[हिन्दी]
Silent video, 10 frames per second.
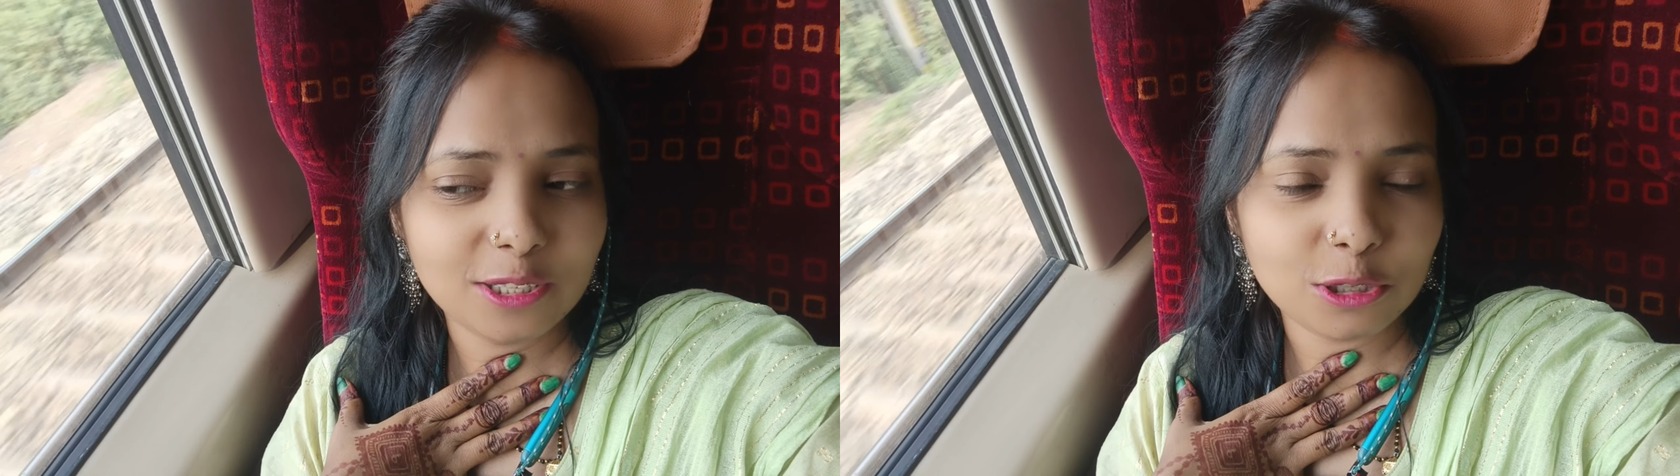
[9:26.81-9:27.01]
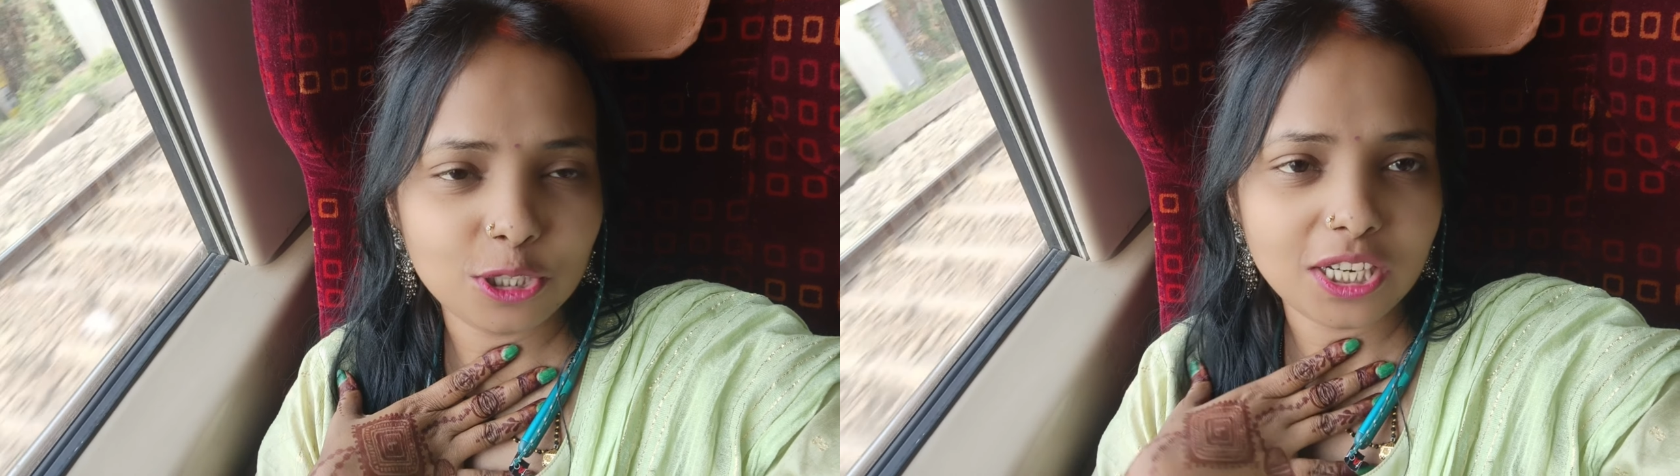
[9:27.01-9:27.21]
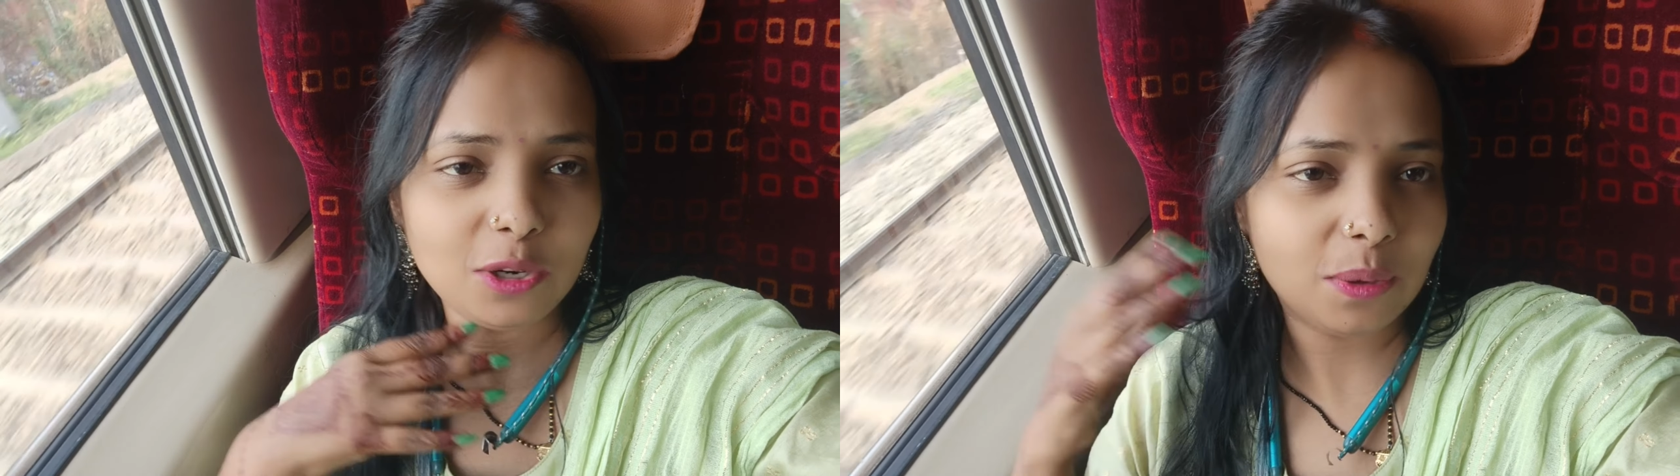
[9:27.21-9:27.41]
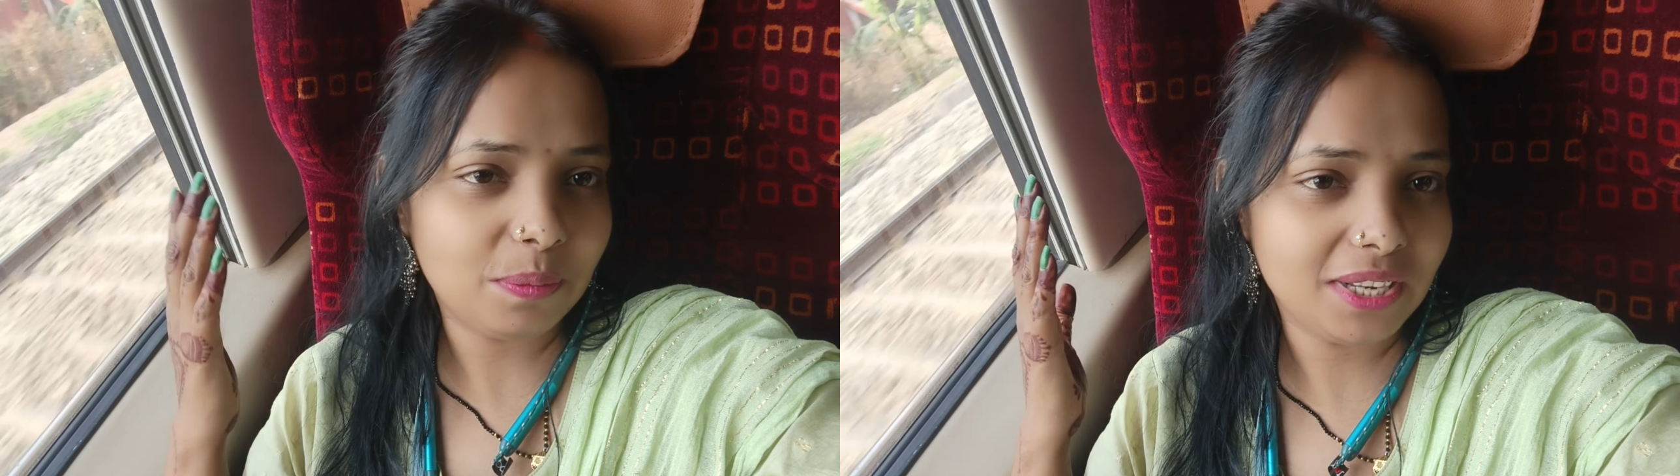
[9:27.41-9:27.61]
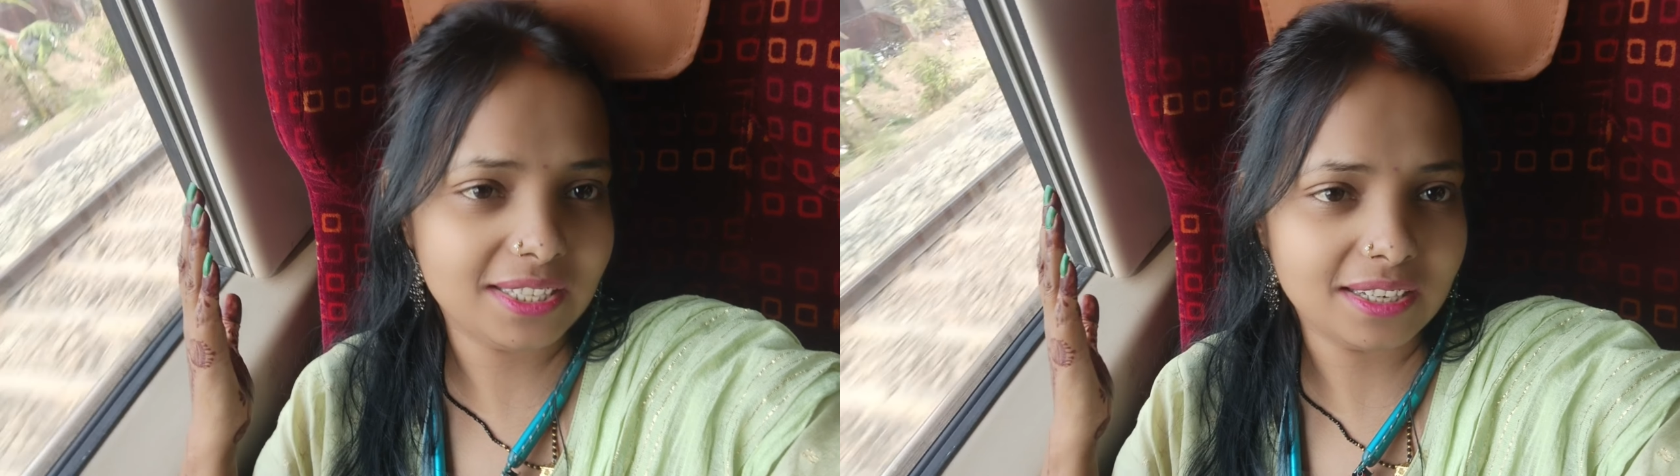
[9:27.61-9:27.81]
सो चलो
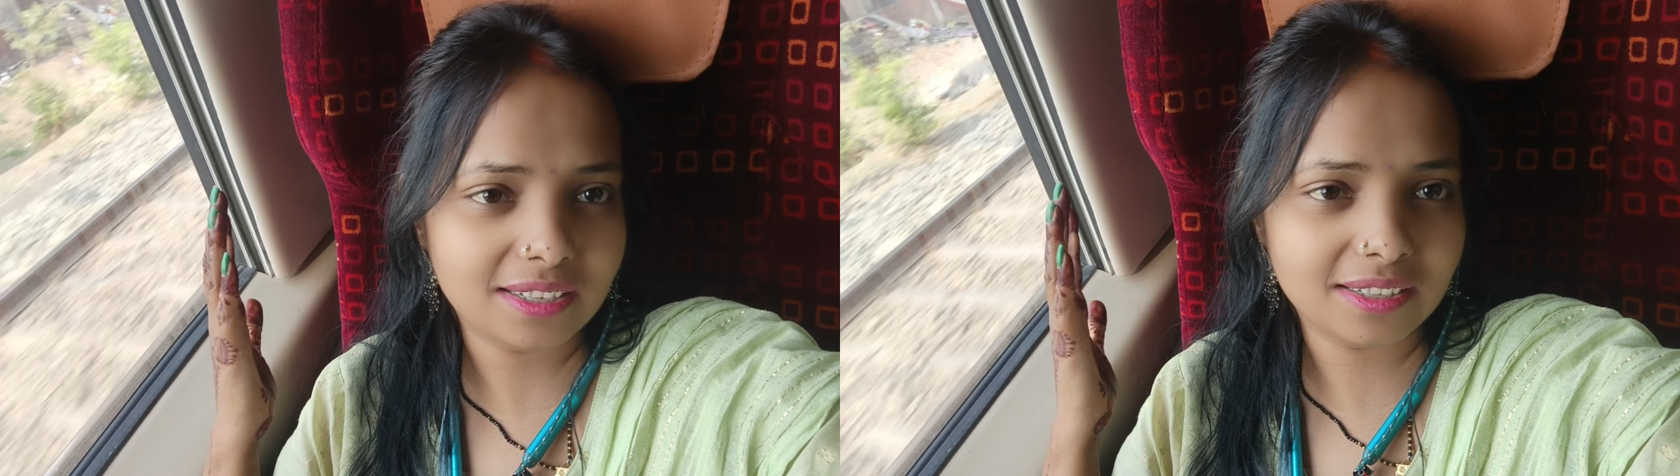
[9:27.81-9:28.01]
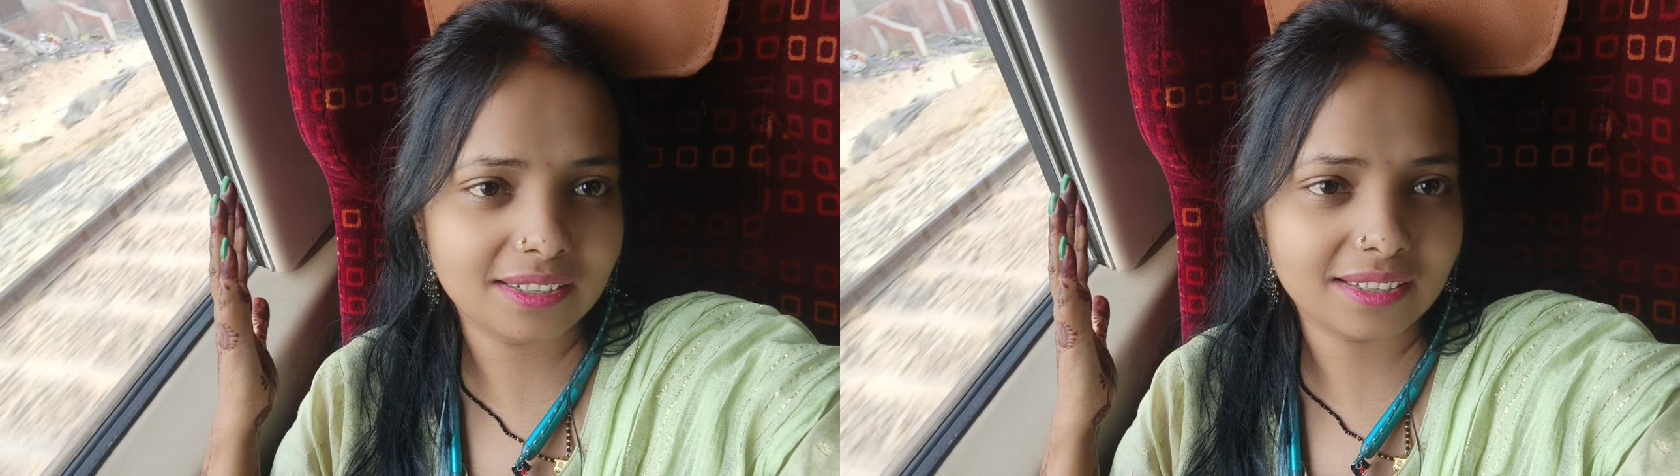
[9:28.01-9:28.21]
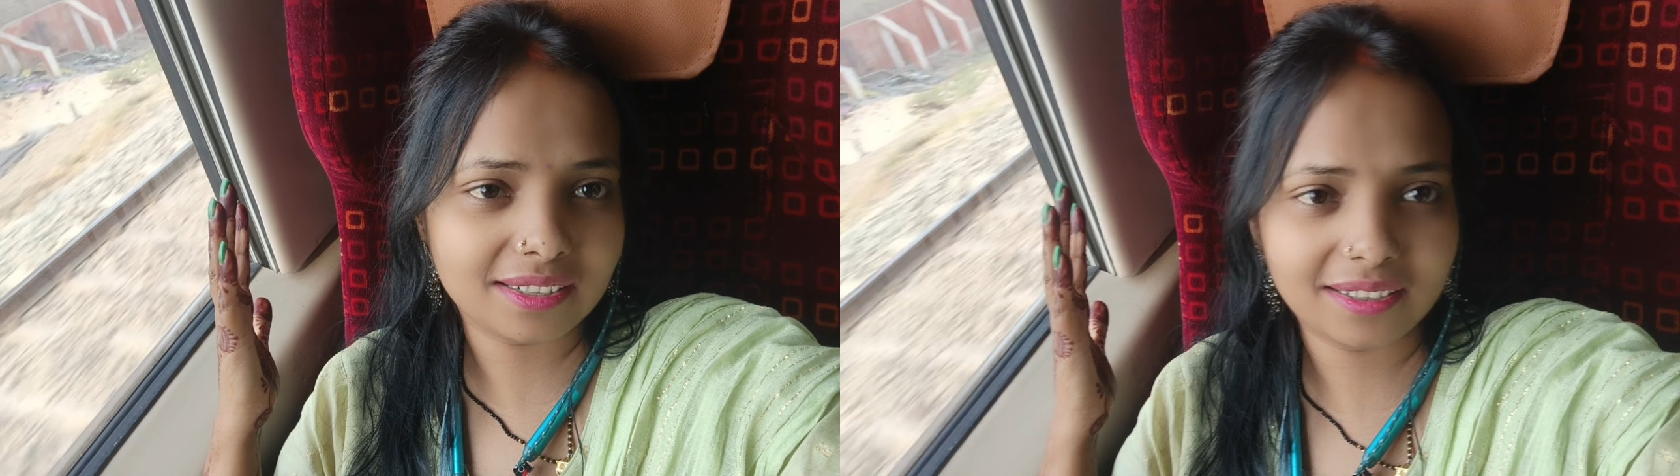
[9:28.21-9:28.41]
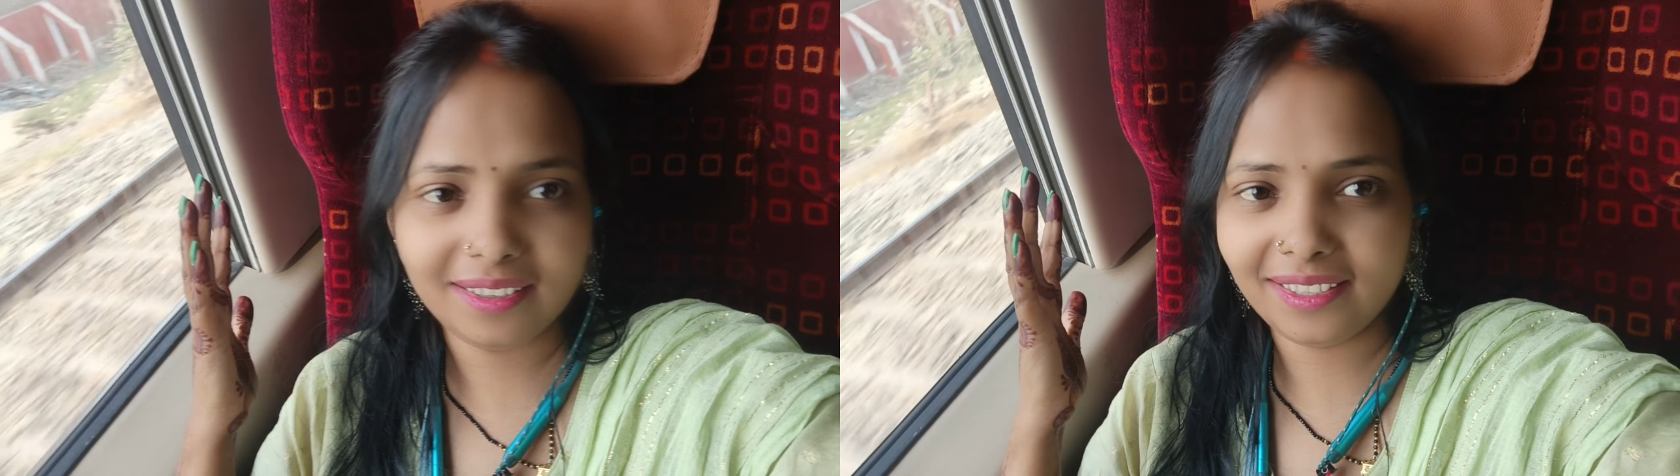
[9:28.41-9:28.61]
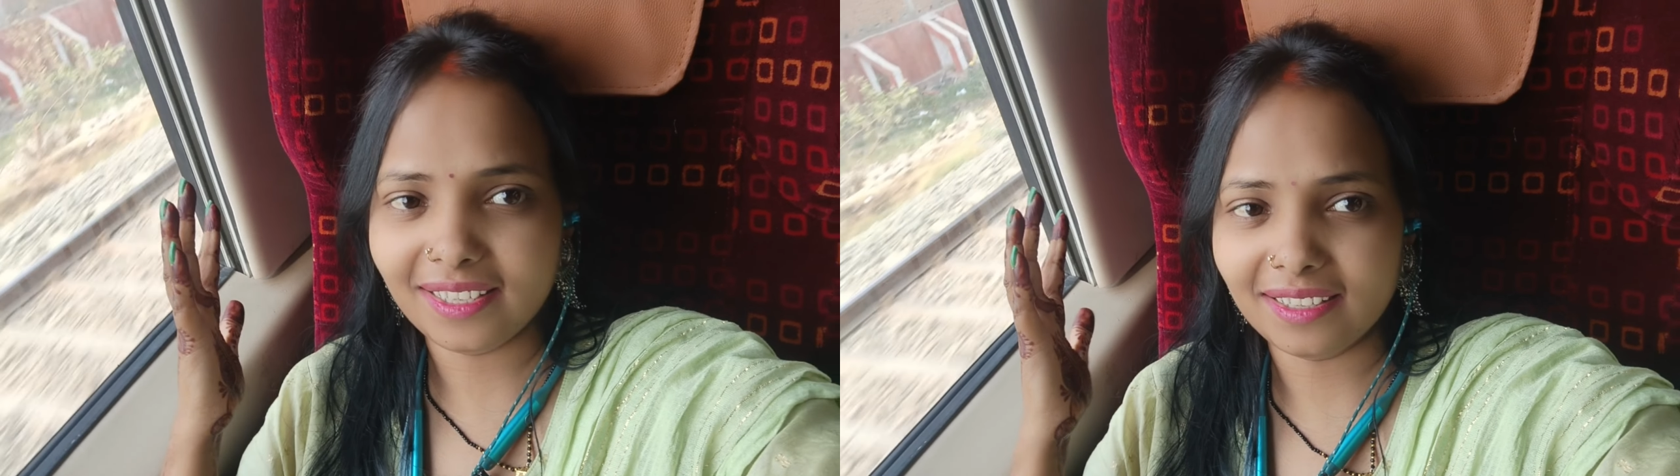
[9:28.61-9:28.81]
अपने शहर
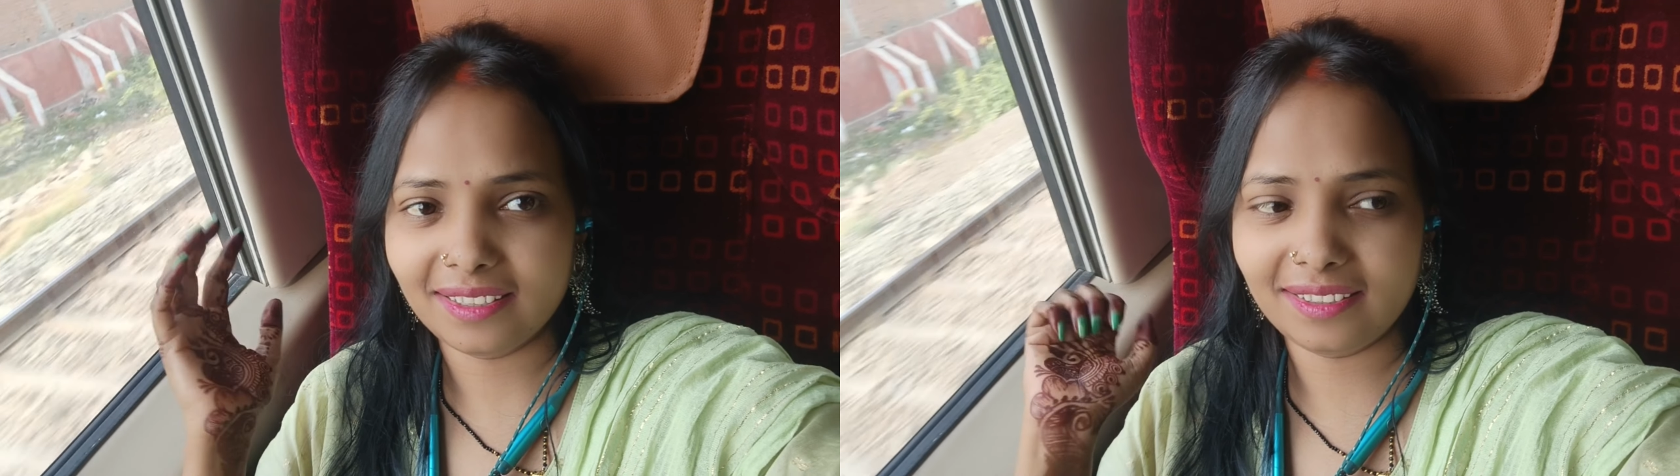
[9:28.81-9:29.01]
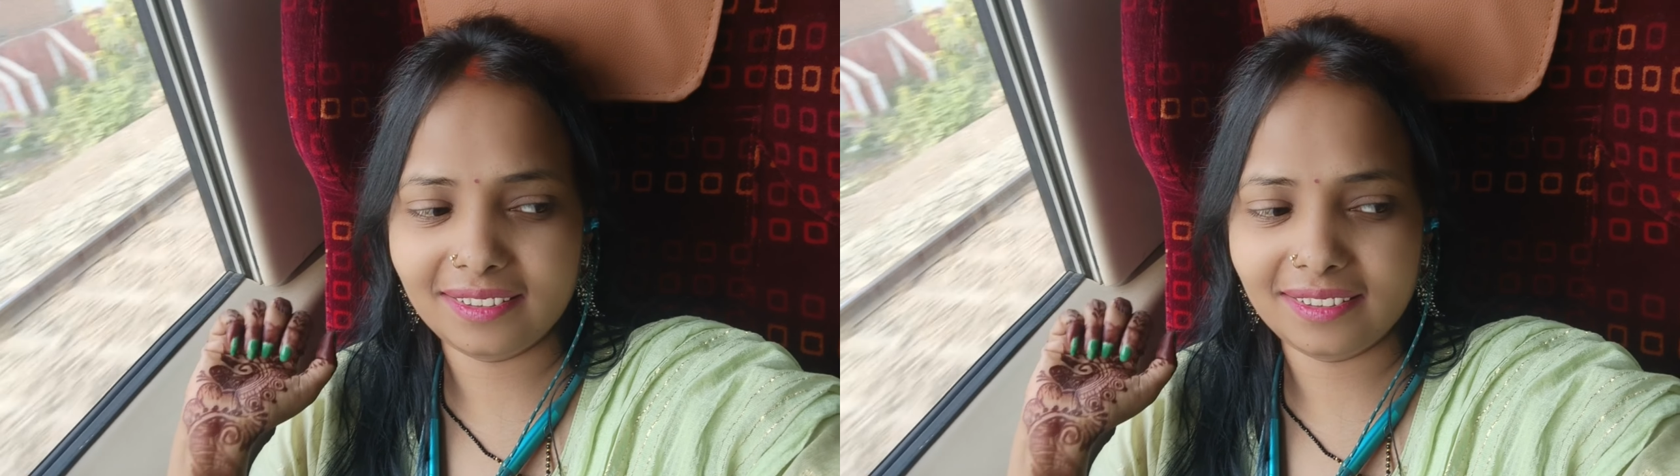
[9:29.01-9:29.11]
कटिया